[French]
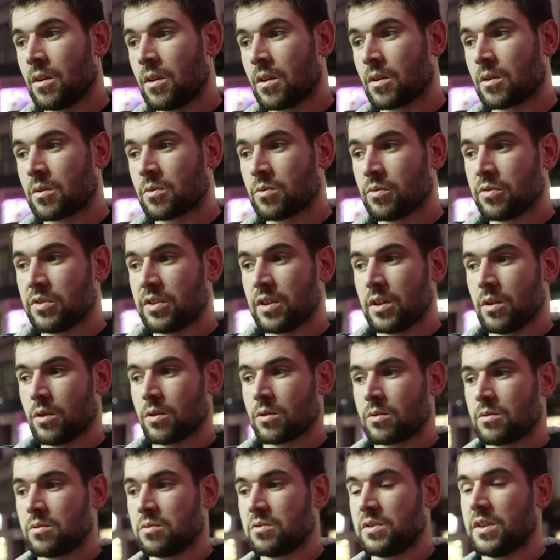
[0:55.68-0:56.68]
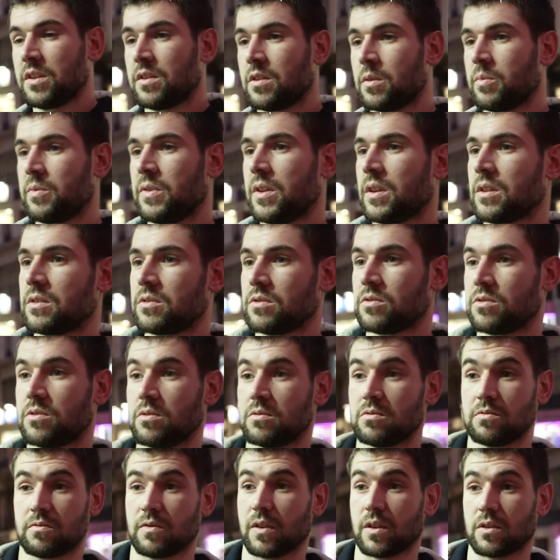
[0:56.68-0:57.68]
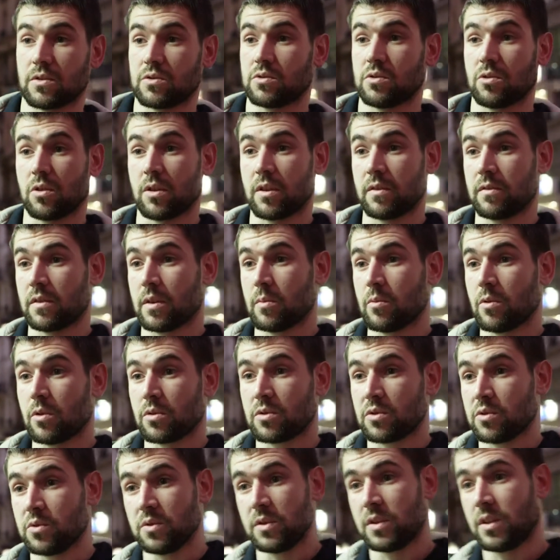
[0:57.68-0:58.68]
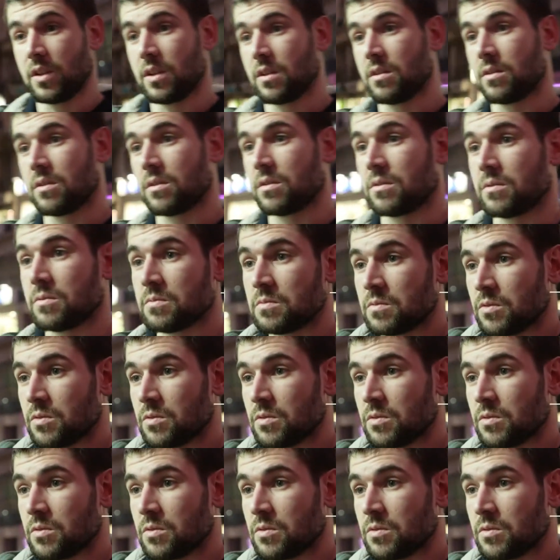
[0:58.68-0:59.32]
euh, concernant le coût des obsèques, je j'aurais vraiment aucune idée. Euh.